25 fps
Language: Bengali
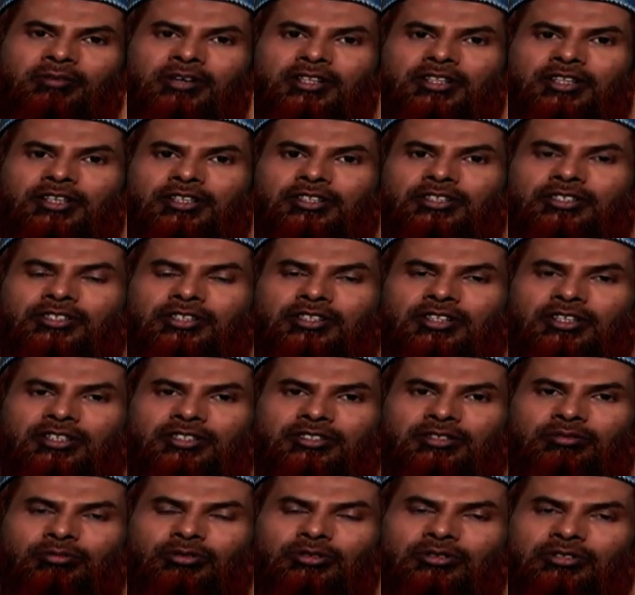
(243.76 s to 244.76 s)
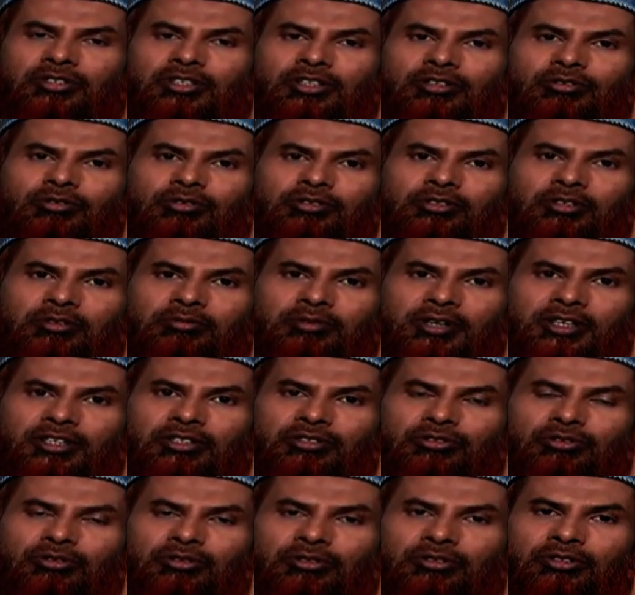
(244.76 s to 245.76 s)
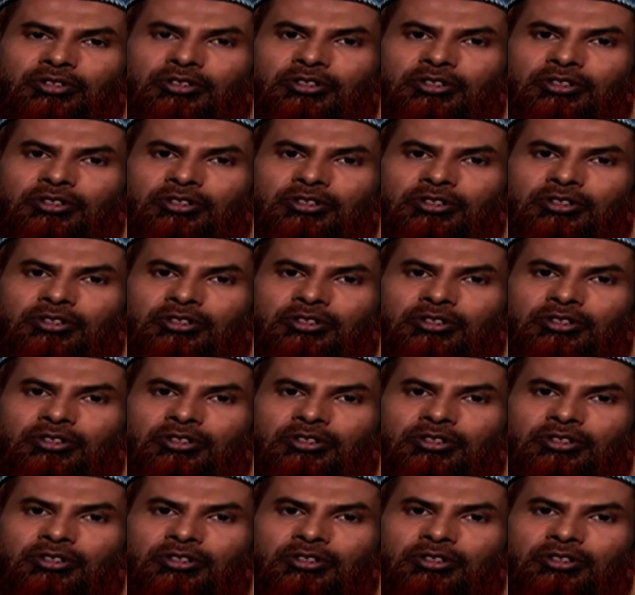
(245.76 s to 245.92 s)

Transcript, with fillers: আমরা আমাদের নিজেদের জীবনকে করতে পারি